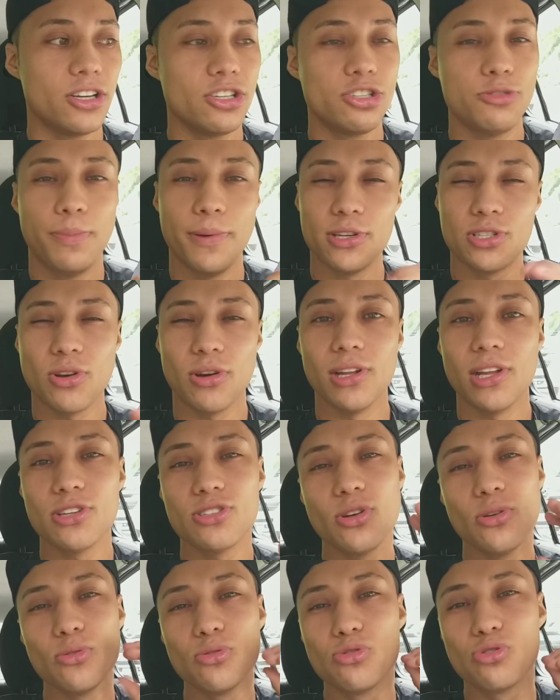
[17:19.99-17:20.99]
Os pessoal lá
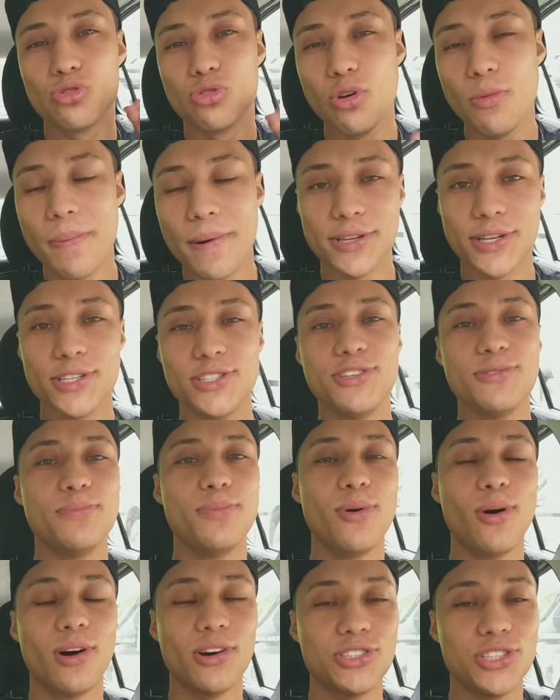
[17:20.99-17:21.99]
são super gente
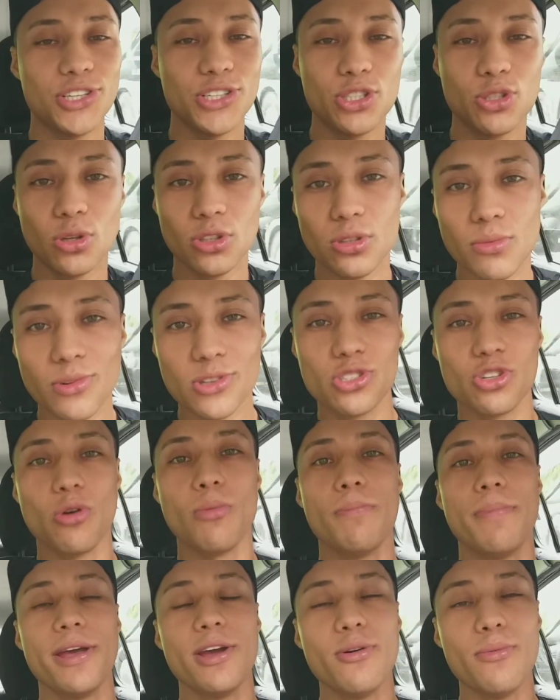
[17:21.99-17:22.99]
boa, gente. Todo mundo
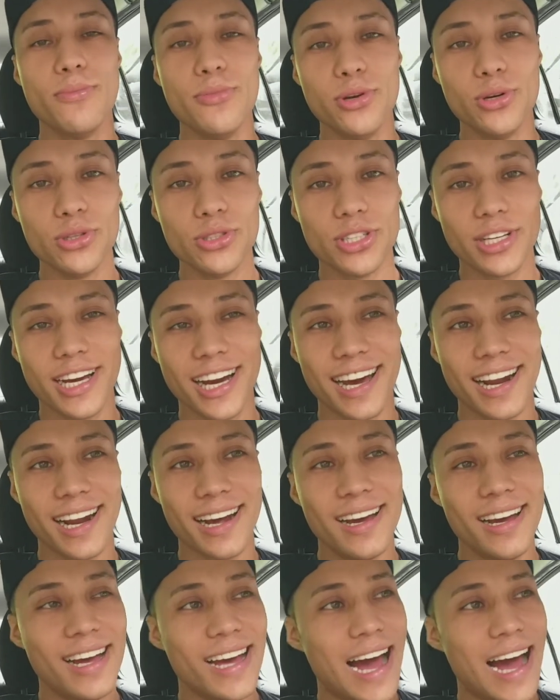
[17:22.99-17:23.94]
são bem humilde, cara.